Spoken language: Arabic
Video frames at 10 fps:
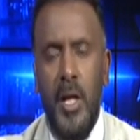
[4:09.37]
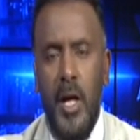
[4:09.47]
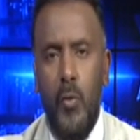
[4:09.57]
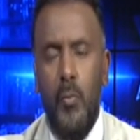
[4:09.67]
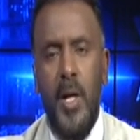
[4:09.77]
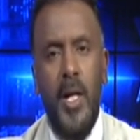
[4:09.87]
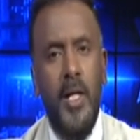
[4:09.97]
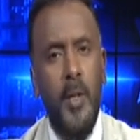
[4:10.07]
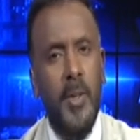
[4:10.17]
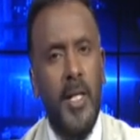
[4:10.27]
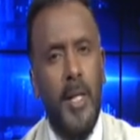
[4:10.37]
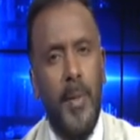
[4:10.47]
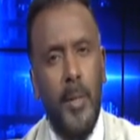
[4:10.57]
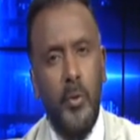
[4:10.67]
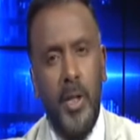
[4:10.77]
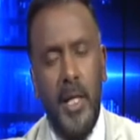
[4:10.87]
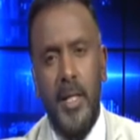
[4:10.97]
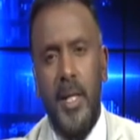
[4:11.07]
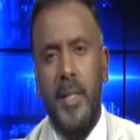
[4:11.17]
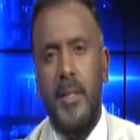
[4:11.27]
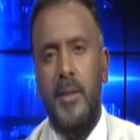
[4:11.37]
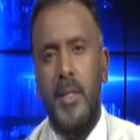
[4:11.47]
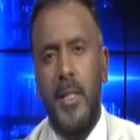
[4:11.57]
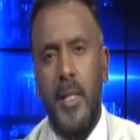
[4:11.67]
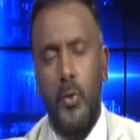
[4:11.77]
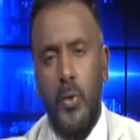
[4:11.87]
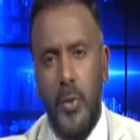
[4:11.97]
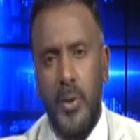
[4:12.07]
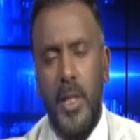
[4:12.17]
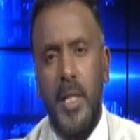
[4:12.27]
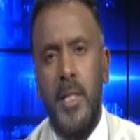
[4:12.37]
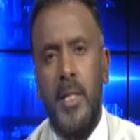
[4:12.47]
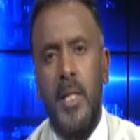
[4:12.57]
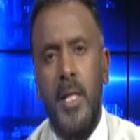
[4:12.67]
أو باء احنا بنتكلم على متغيرات كثيرة الحرية والتغيير